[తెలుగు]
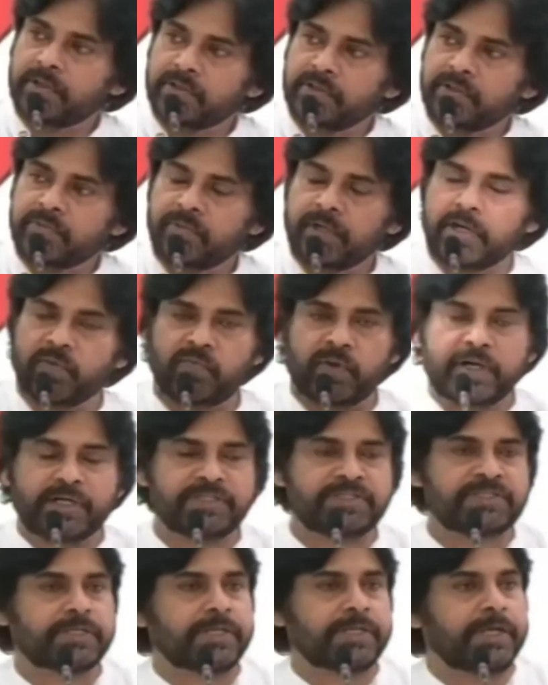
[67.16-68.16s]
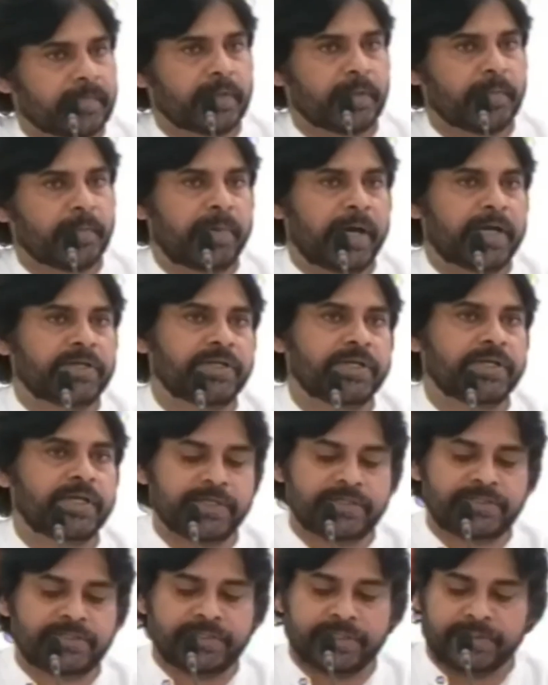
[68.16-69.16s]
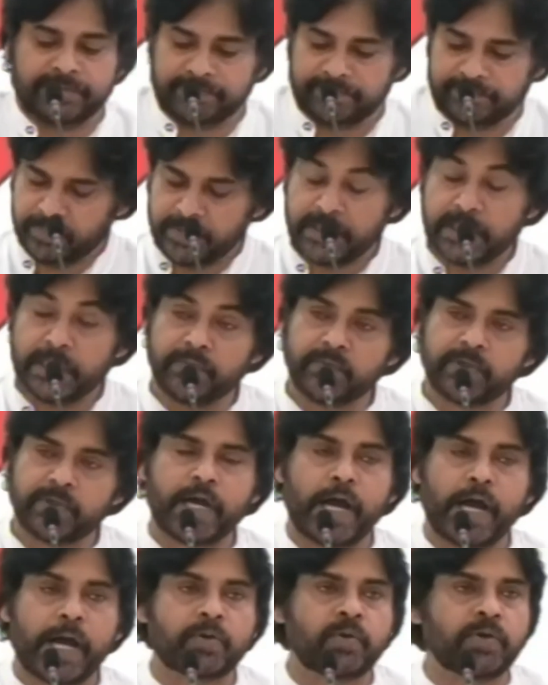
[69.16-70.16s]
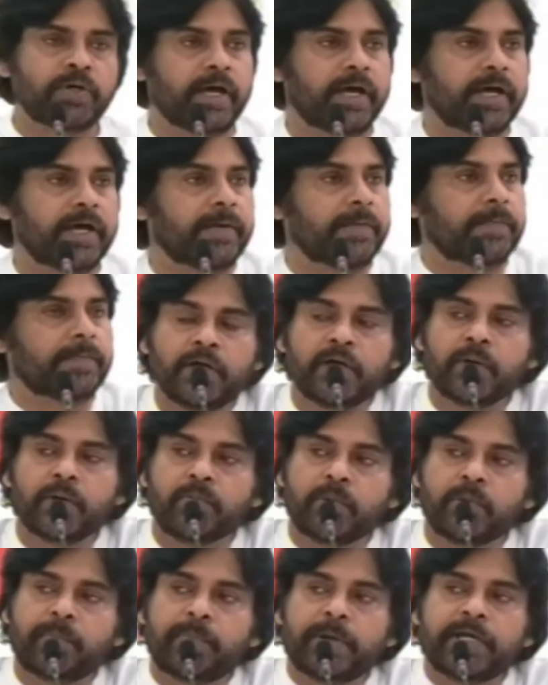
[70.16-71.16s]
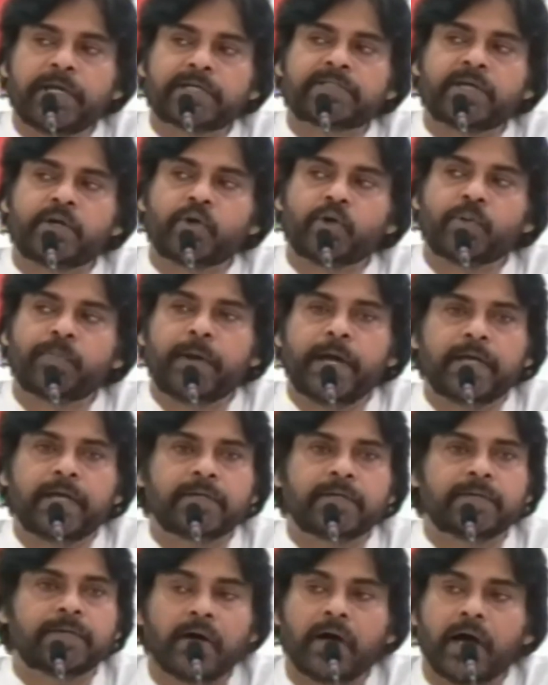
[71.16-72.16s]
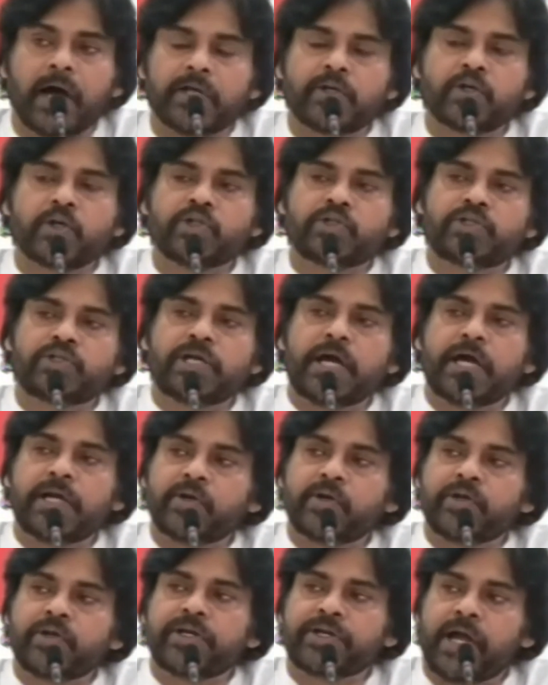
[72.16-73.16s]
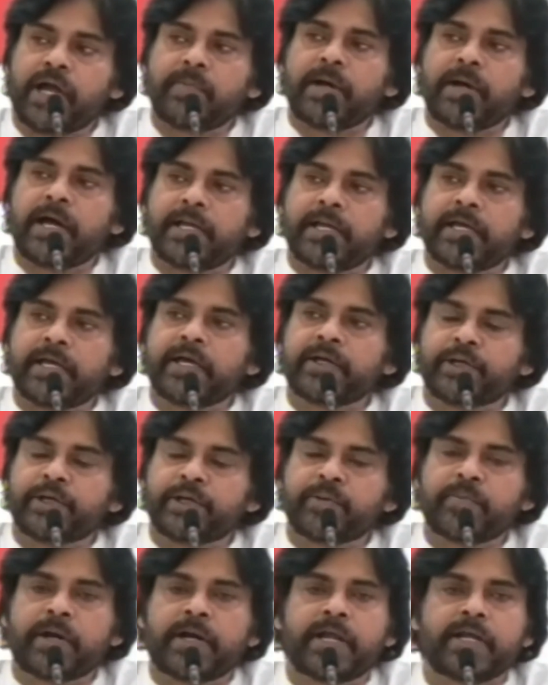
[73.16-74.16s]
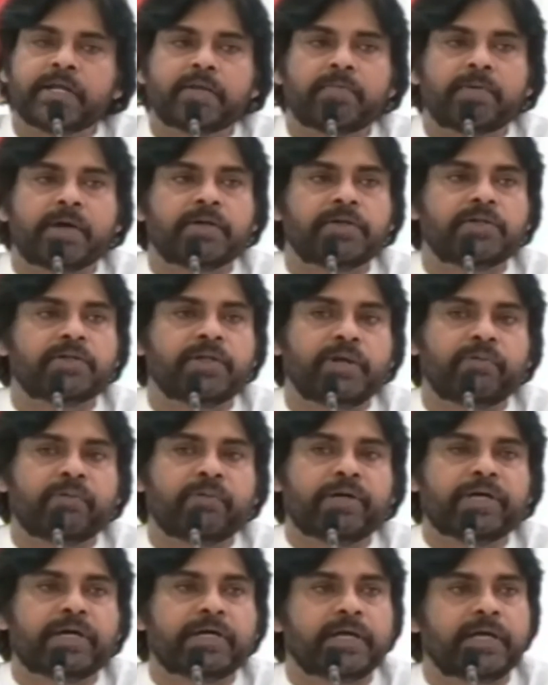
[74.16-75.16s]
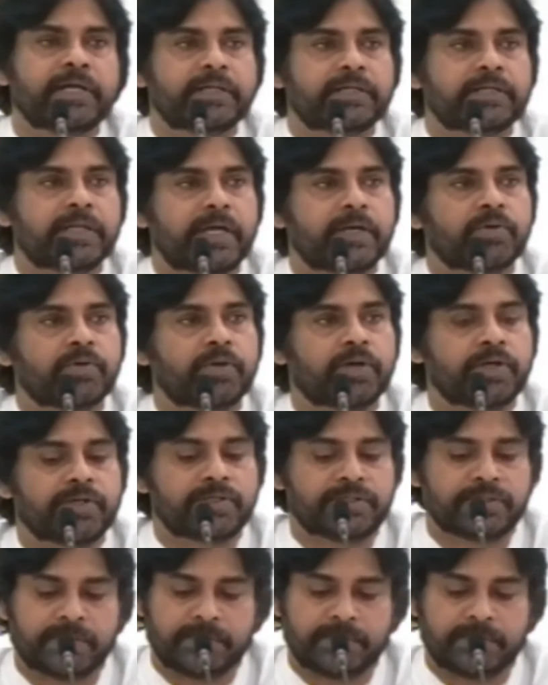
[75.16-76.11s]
వీళ్ళ ఫండ్స్ కి పార్టీకే ఇచ్చారు ఇవి కాకుండా ముప్పై లక్షల రూపాయలు అయోధ్యలోని రామాలయ నిర్మాణానికి మాకు నిధులు ఇవ్వండి అంటే దానికి కూడా ఇచ్చాం